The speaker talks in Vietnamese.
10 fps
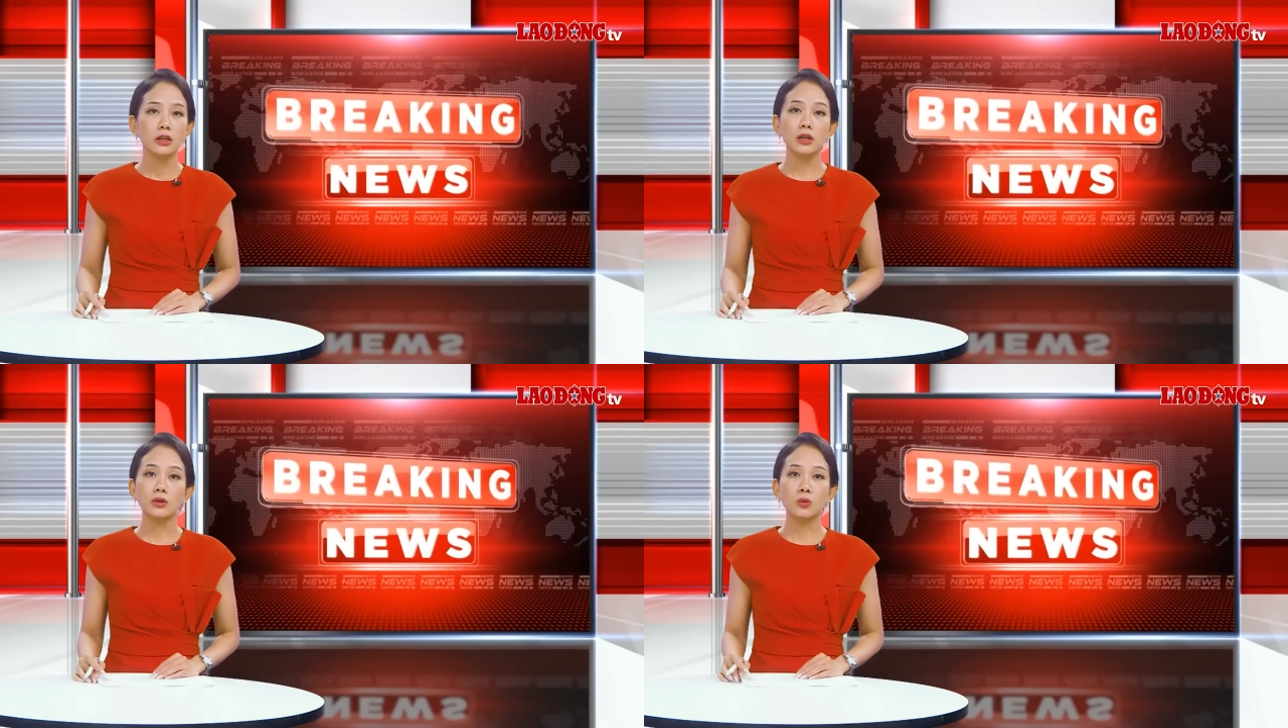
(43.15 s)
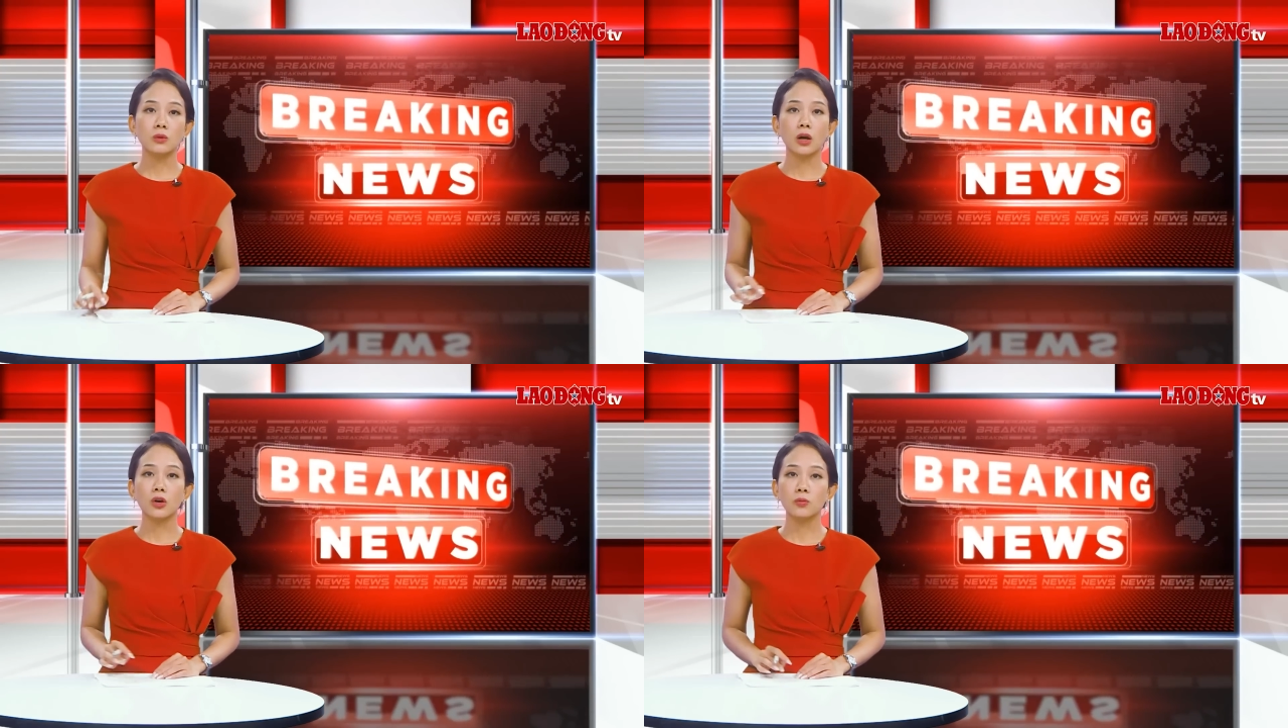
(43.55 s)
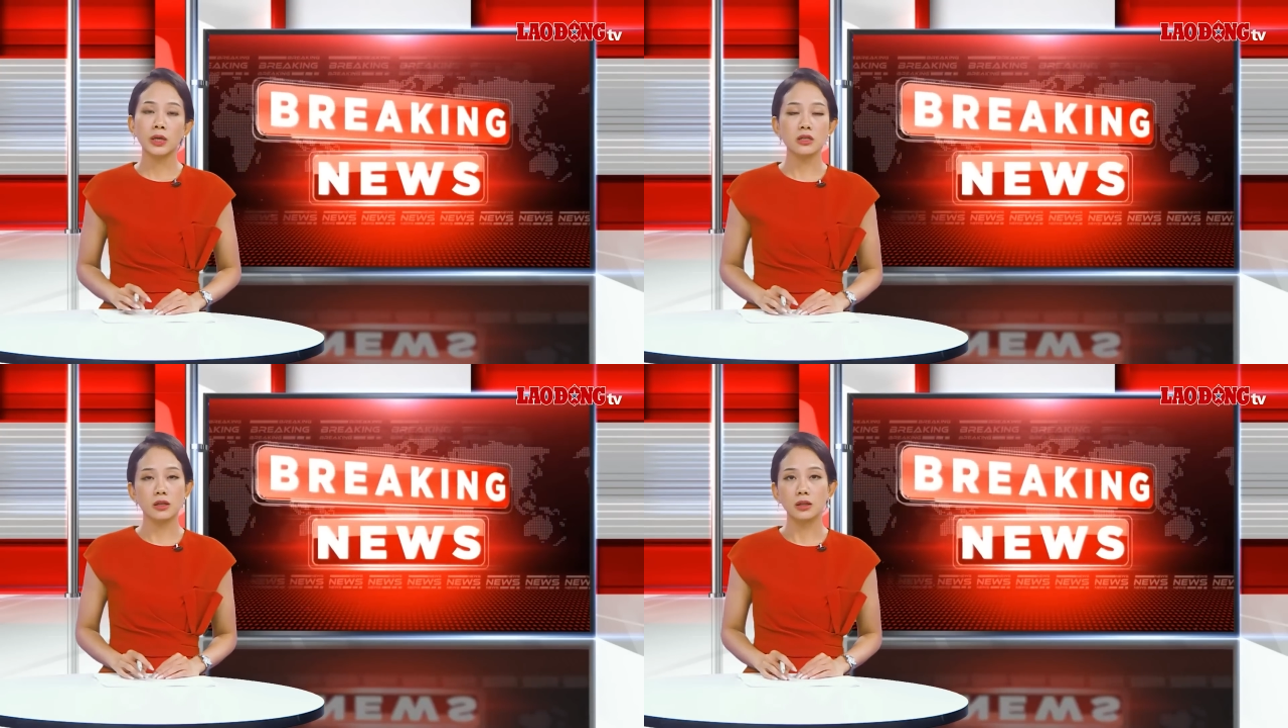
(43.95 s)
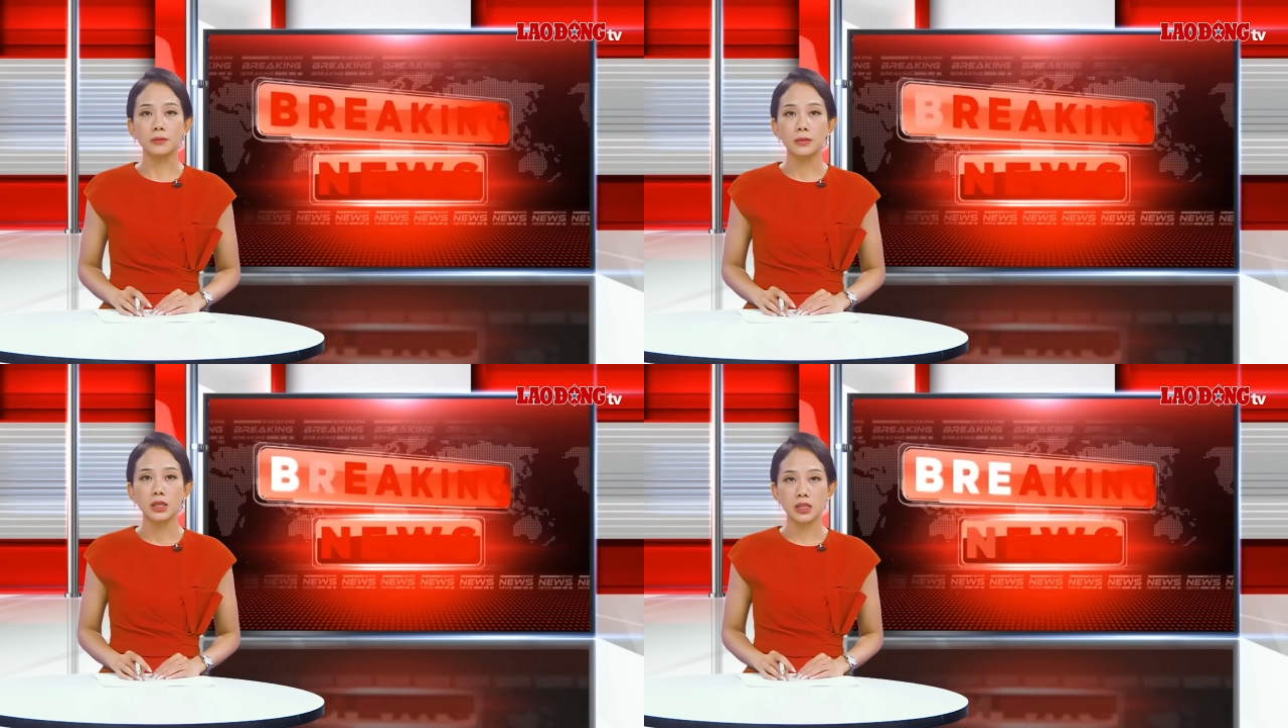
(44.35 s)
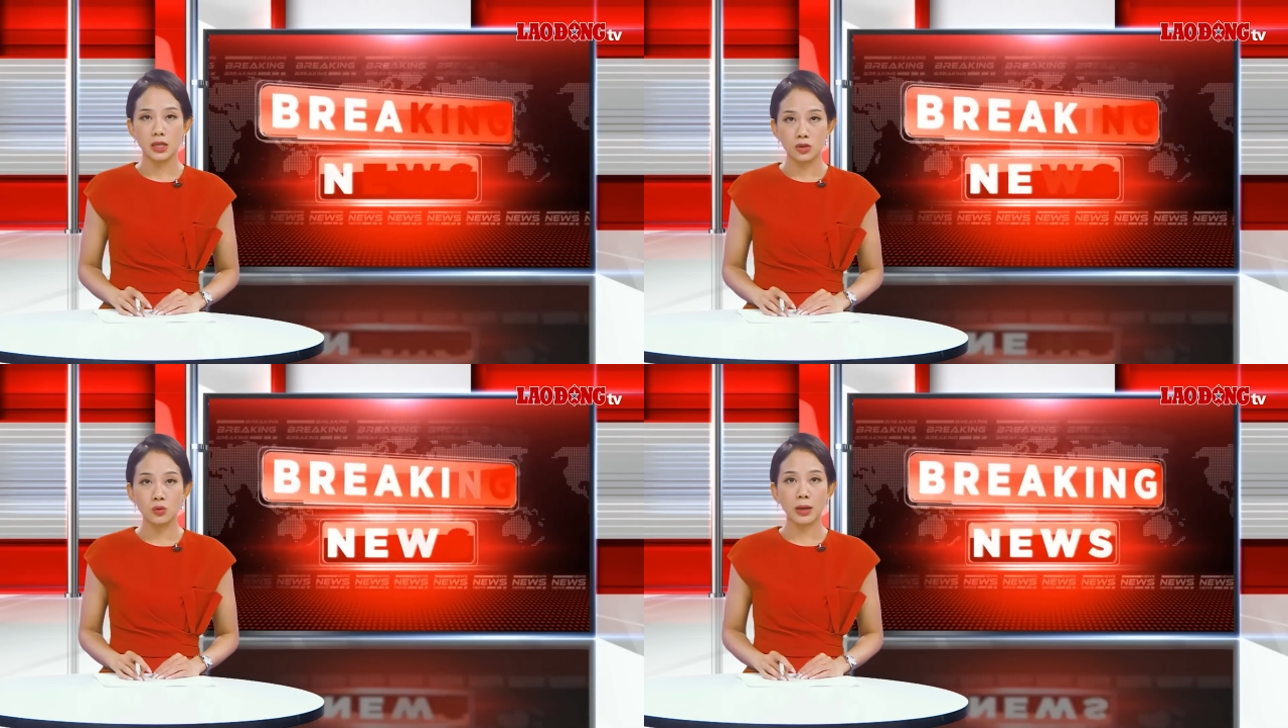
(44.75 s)
Nhưng cũng có không ít trường hợp,
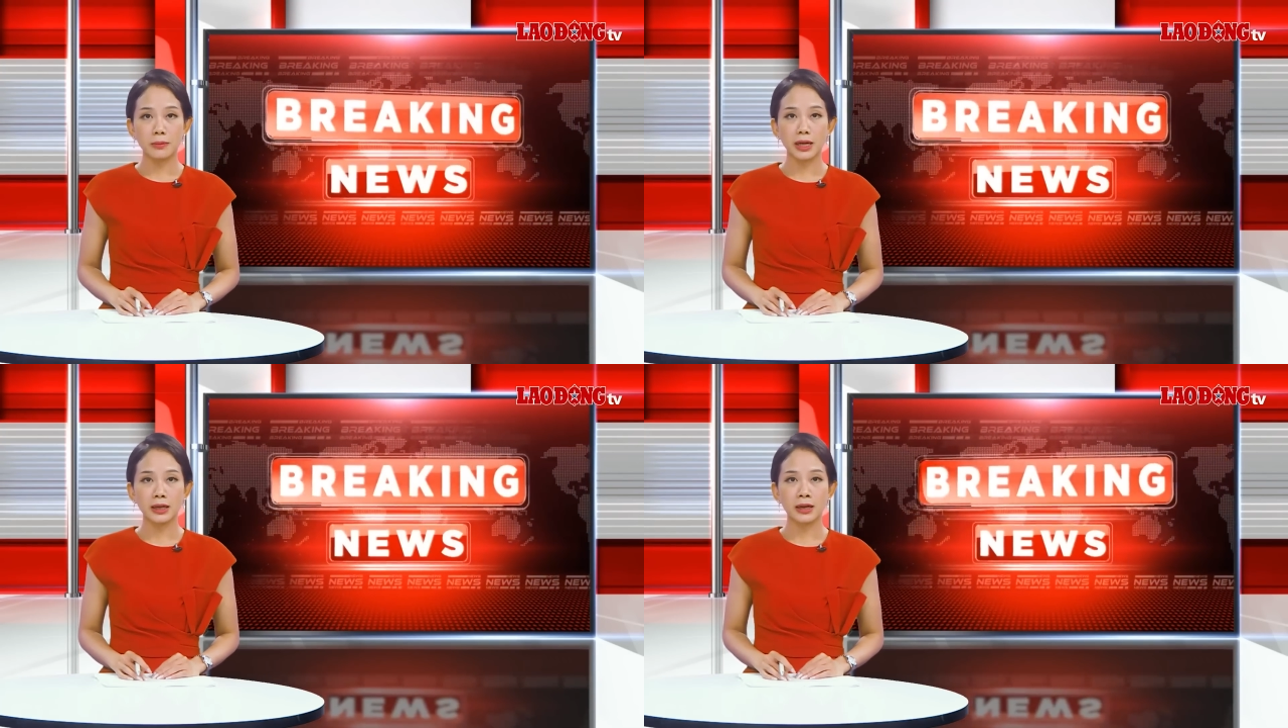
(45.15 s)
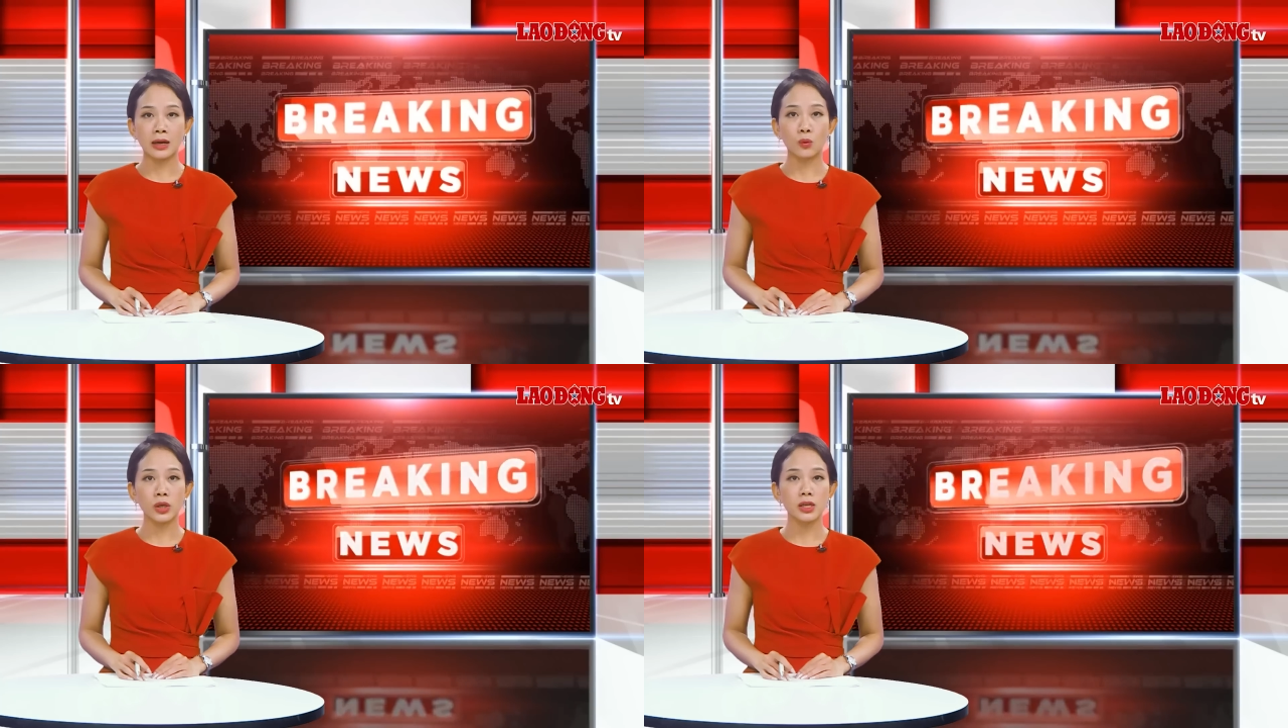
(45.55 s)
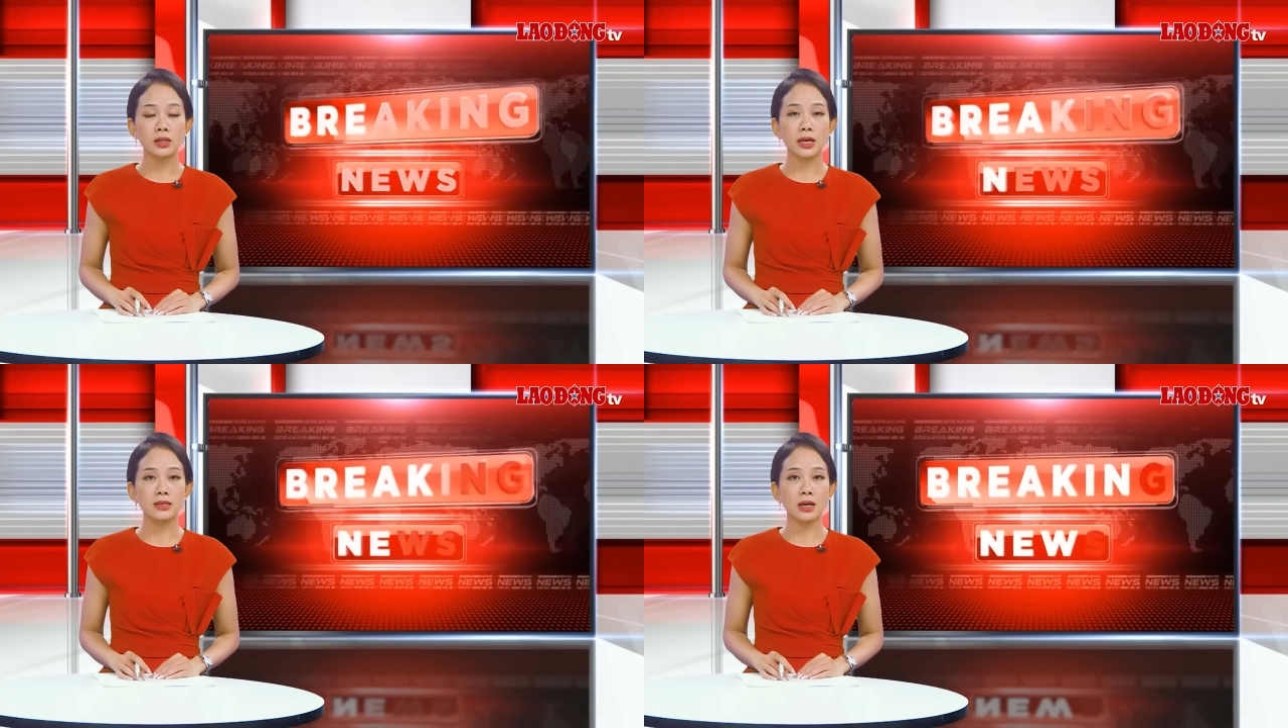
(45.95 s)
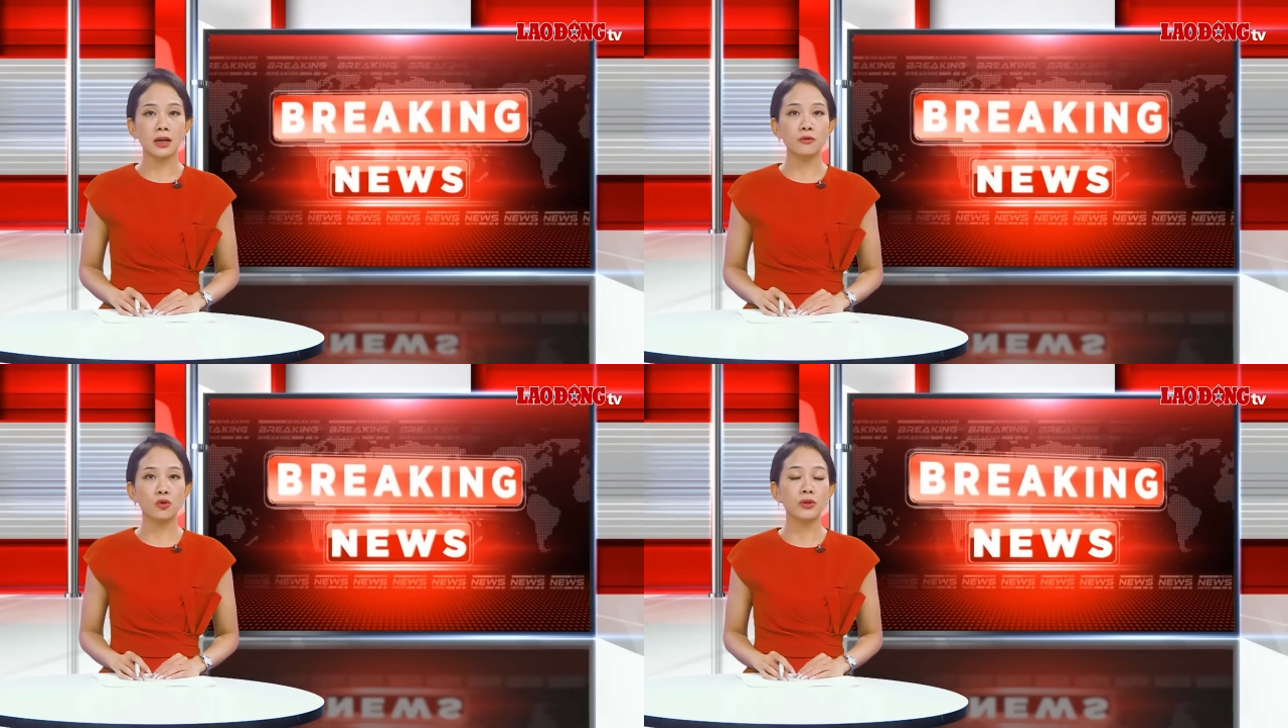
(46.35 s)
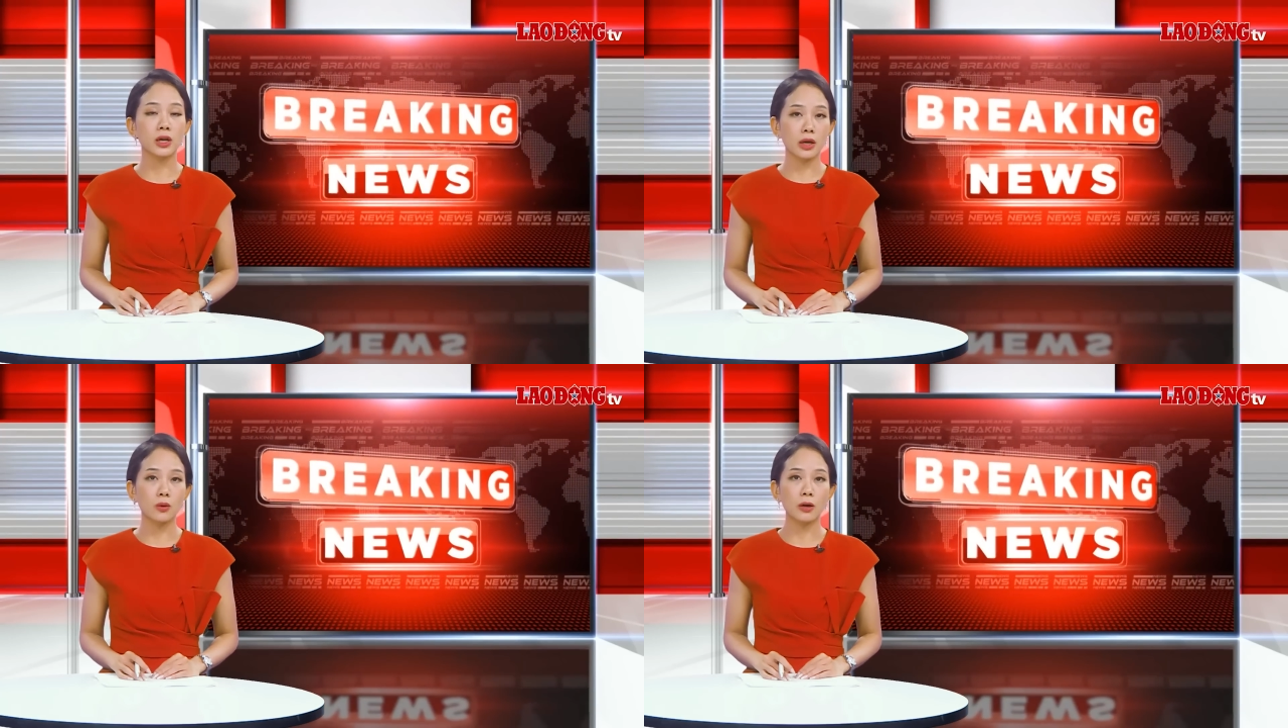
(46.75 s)
chính xúc cảm này lại là nguyên nhân gây ra các vụ
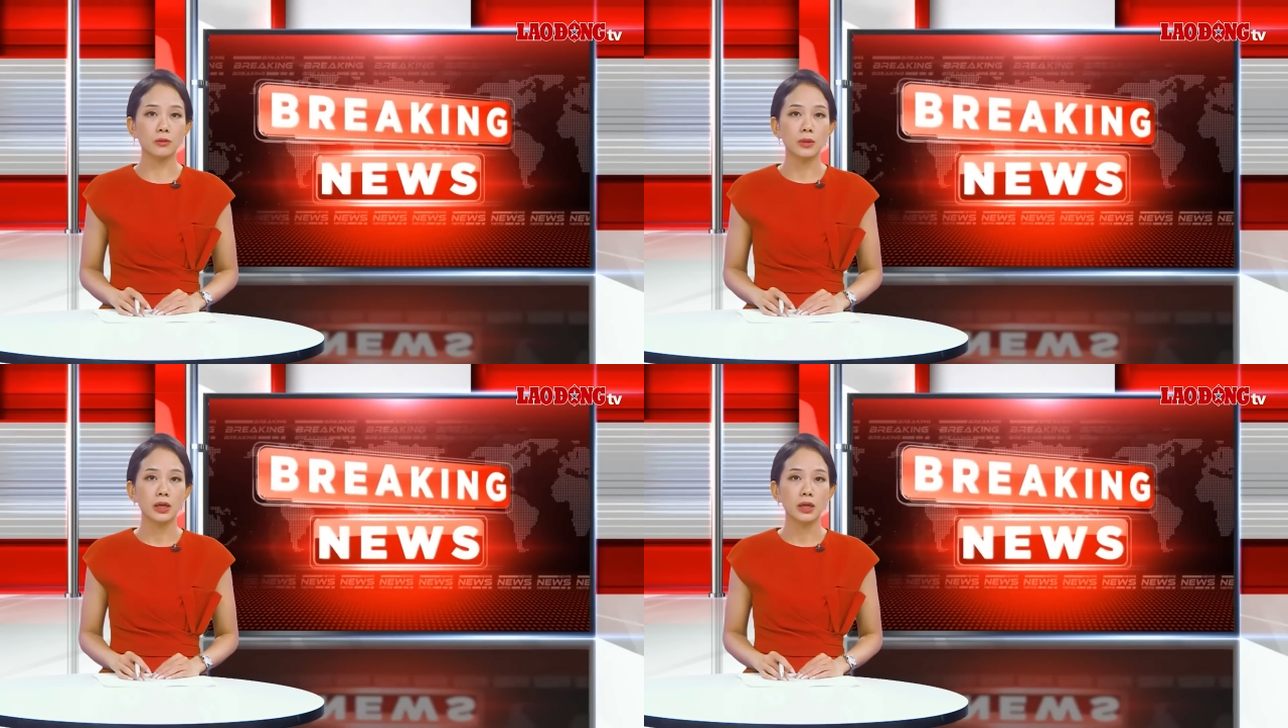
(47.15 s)
việc đau lòng.